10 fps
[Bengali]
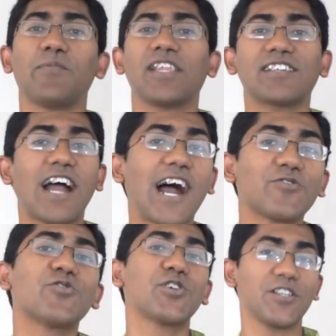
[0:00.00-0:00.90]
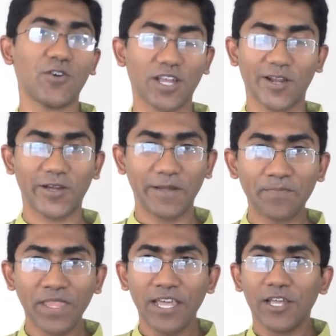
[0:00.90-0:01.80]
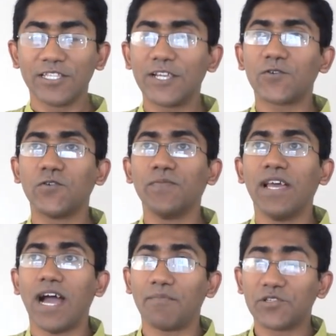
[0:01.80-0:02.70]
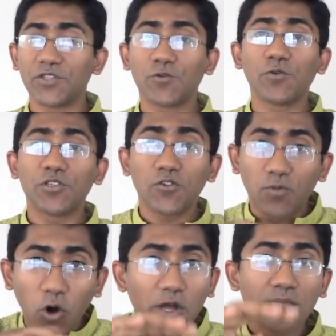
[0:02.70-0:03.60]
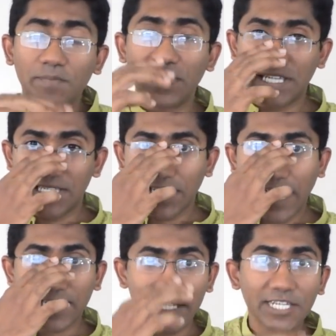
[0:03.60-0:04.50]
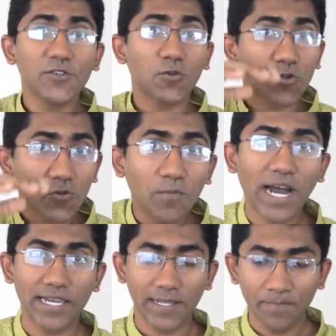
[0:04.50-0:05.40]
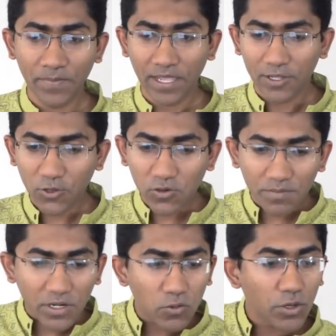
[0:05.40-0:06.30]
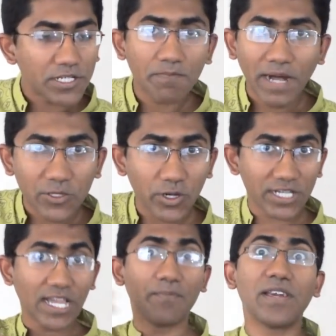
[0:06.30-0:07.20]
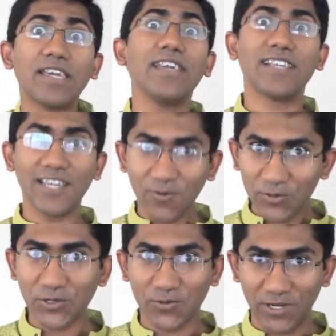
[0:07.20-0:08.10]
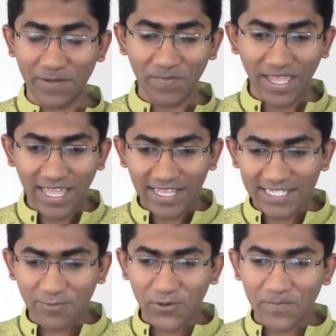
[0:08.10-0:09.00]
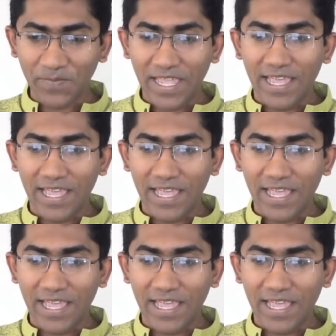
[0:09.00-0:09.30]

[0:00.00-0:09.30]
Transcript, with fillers: আমাদের একটা আদর্শের দরকার হয় যেরকম আমরা যদি কোনো কিছুর ভর মাপতে চাই যে একটা জিনিস কতটুকু ভারী তখন আমরা কোনো একটা পাথরের সাপেক্ষে এটাকে ওজন করি যেমন